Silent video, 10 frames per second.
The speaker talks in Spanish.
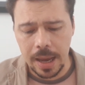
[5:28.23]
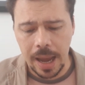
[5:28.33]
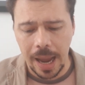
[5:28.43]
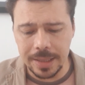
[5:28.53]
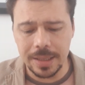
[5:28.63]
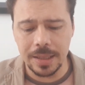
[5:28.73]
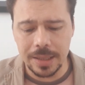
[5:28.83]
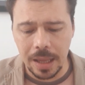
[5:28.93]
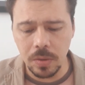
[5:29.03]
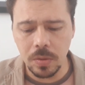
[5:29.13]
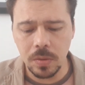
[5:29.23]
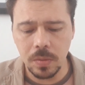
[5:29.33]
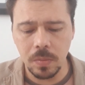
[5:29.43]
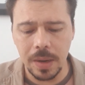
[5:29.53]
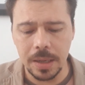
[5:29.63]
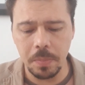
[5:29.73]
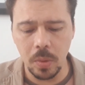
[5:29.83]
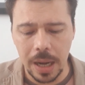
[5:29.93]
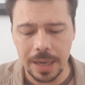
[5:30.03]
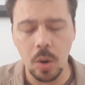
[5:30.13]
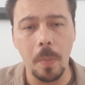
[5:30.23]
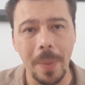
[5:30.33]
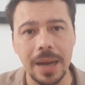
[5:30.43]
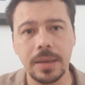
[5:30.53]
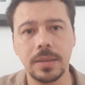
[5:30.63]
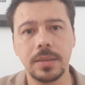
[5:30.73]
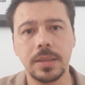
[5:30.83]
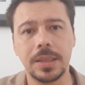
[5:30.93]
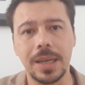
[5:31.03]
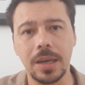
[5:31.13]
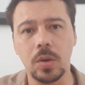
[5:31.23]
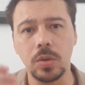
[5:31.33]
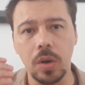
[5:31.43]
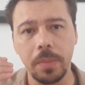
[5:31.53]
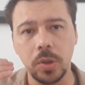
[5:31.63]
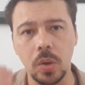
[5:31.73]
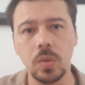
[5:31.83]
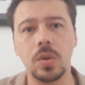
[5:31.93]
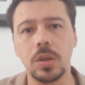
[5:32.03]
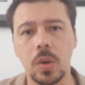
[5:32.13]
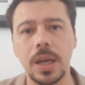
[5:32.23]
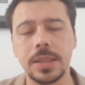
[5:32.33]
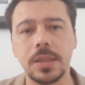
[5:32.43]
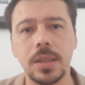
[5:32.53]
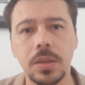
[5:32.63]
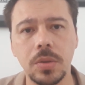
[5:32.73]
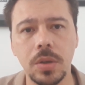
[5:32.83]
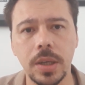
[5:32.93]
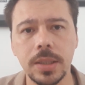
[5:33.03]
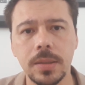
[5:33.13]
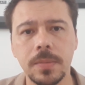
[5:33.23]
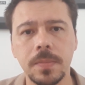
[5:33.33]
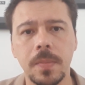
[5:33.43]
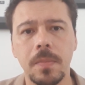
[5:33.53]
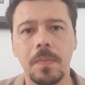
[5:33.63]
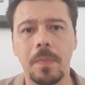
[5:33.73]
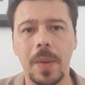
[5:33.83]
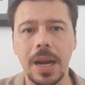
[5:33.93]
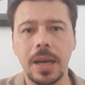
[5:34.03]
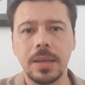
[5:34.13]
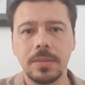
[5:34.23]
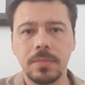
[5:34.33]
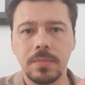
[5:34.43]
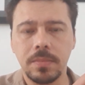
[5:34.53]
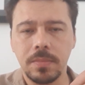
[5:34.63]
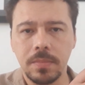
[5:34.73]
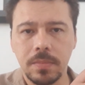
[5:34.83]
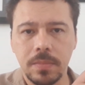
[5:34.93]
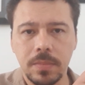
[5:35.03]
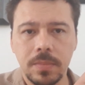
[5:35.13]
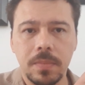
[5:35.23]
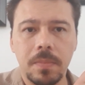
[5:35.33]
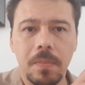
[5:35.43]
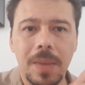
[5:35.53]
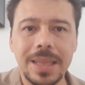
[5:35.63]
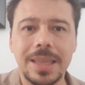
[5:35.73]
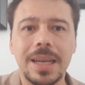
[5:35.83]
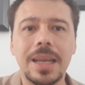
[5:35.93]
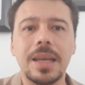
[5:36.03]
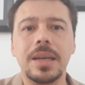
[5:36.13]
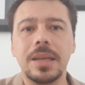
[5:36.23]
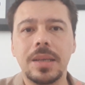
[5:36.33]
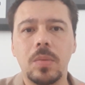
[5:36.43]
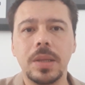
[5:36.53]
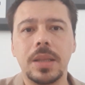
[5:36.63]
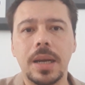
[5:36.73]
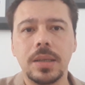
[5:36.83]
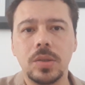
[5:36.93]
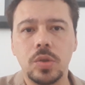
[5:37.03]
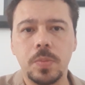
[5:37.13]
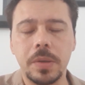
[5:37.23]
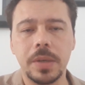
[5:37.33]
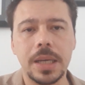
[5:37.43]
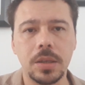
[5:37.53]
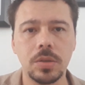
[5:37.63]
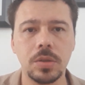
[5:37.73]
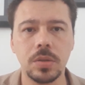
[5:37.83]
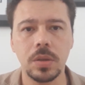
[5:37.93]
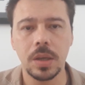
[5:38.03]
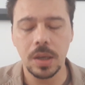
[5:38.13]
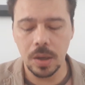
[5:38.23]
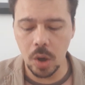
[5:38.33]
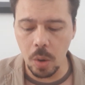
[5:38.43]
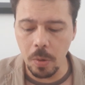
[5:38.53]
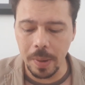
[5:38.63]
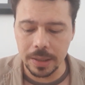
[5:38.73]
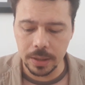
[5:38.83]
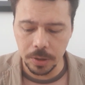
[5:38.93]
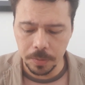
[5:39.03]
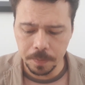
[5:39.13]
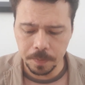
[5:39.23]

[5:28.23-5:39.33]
ha intentado manipular, copar y tener el control absoluto de todas las instituciones para mantener y aumentar sus privilegios como partido.